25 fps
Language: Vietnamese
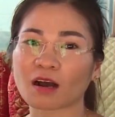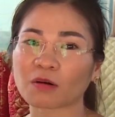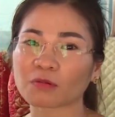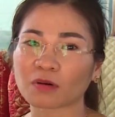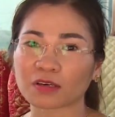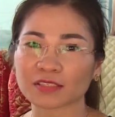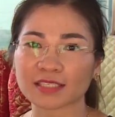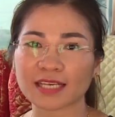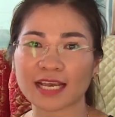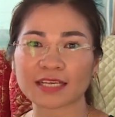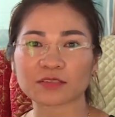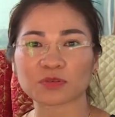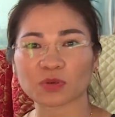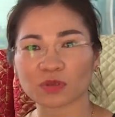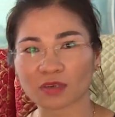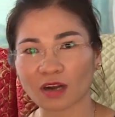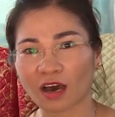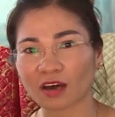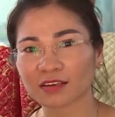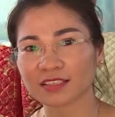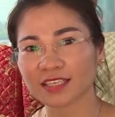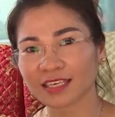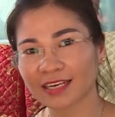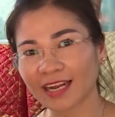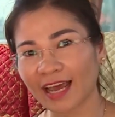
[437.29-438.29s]
không có xe xuống
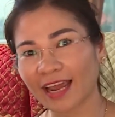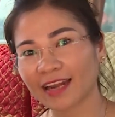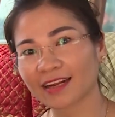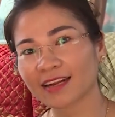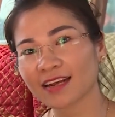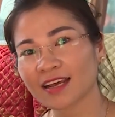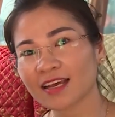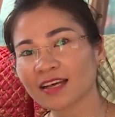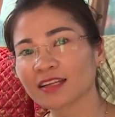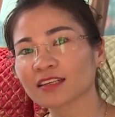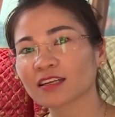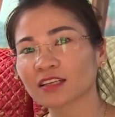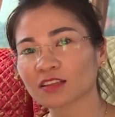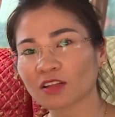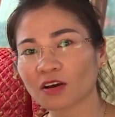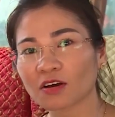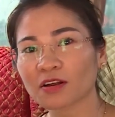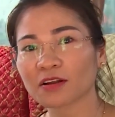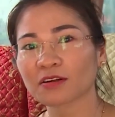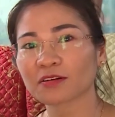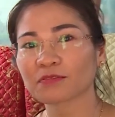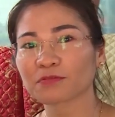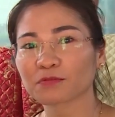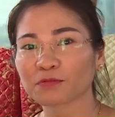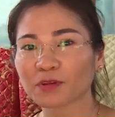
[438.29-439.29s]
đón dưới này thì
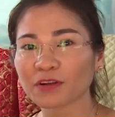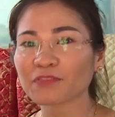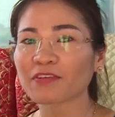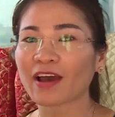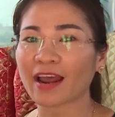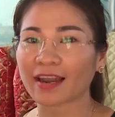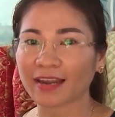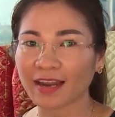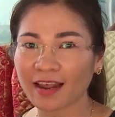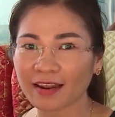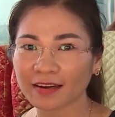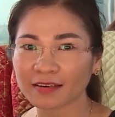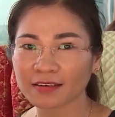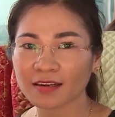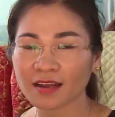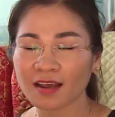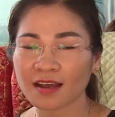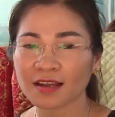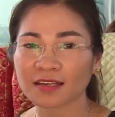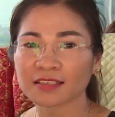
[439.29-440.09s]
tôi vẫn phải lên.